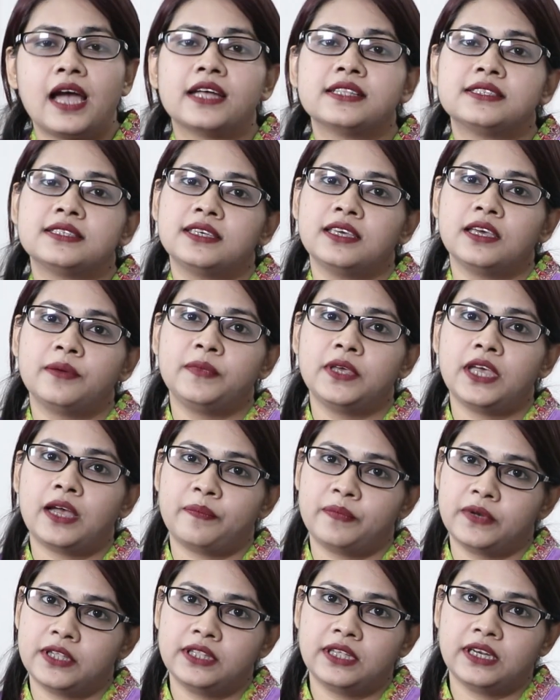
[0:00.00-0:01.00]
আজকে আমি
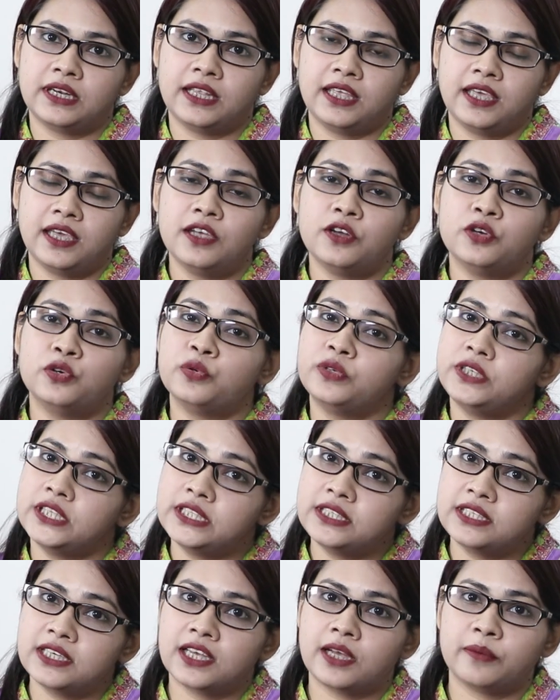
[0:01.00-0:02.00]
আপনাদেরকে
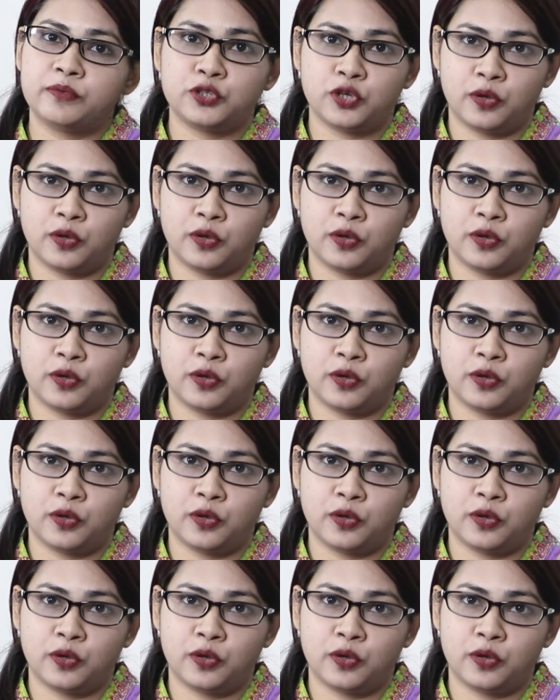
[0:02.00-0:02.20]
রুটিন চেক